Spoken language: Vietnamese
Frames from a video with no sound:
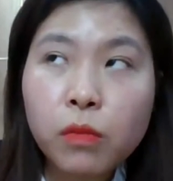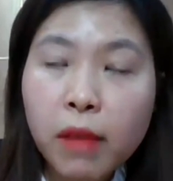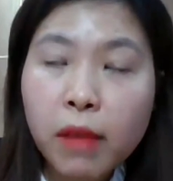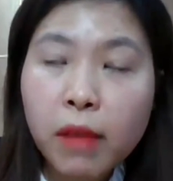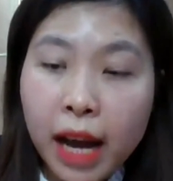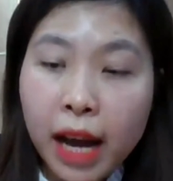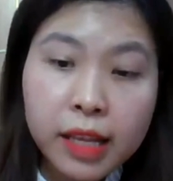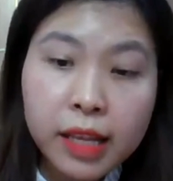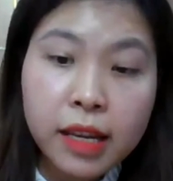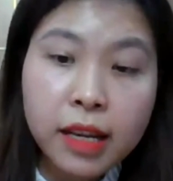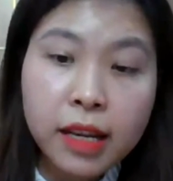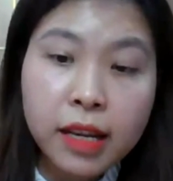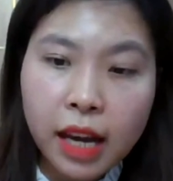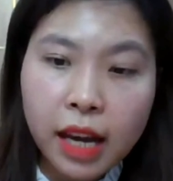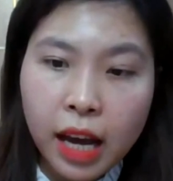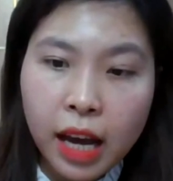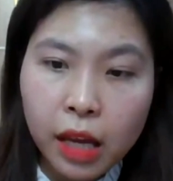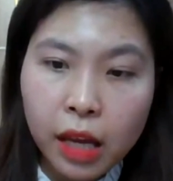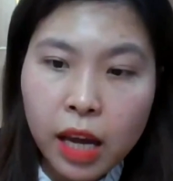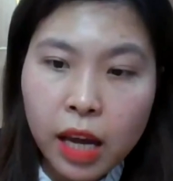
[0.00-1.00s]
giúp cải
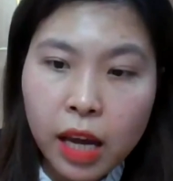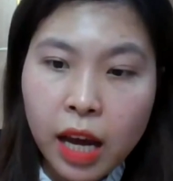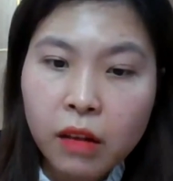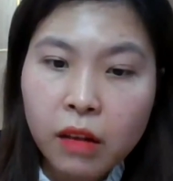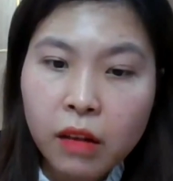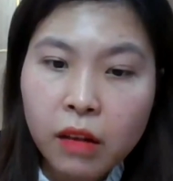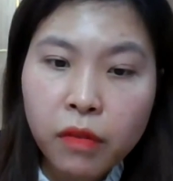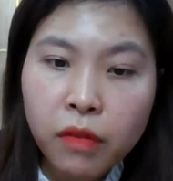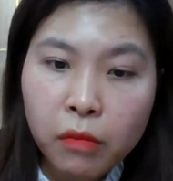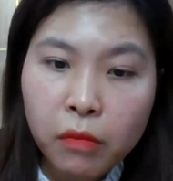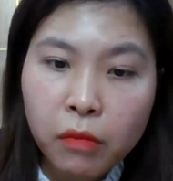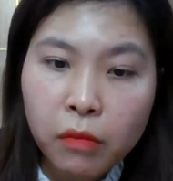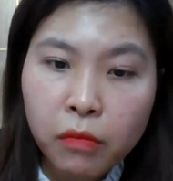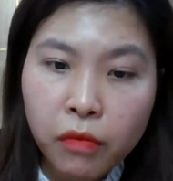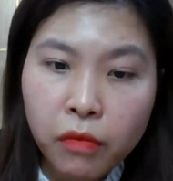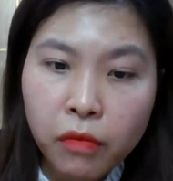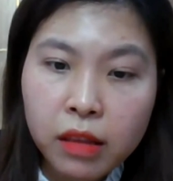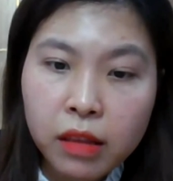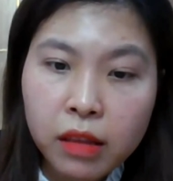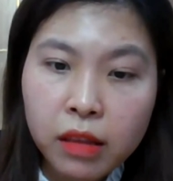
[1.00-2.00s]
thiện cái khả năng
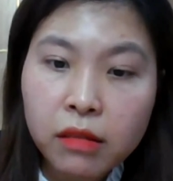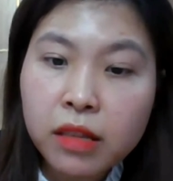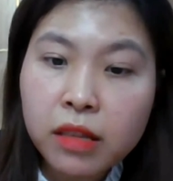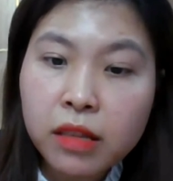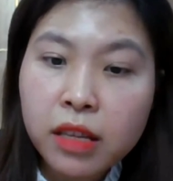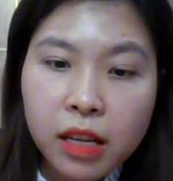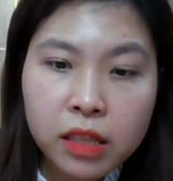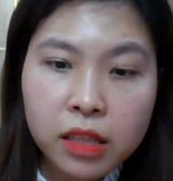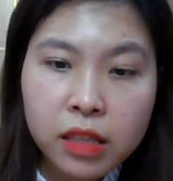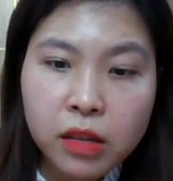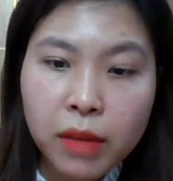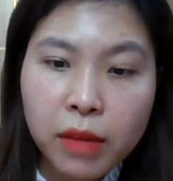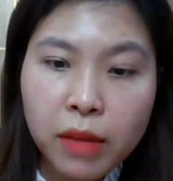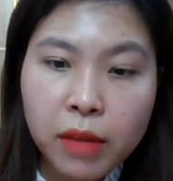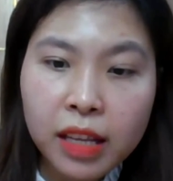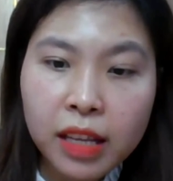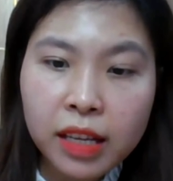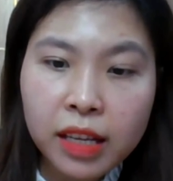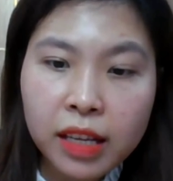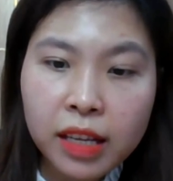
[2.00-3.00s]
phòng vệ tự nhiên
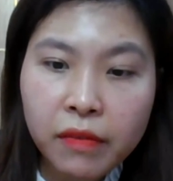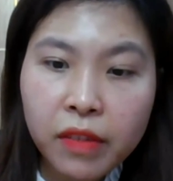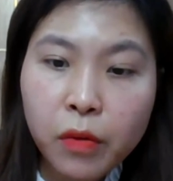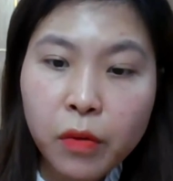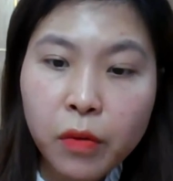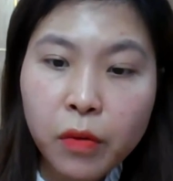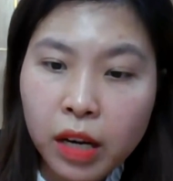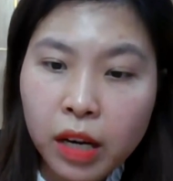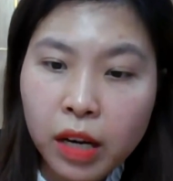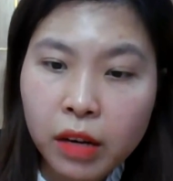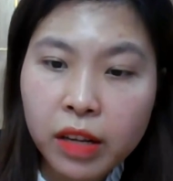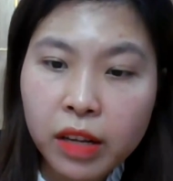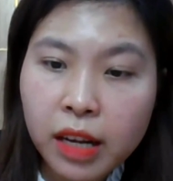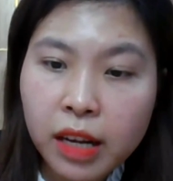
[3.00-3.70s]
chống lại những cái vi khuẩn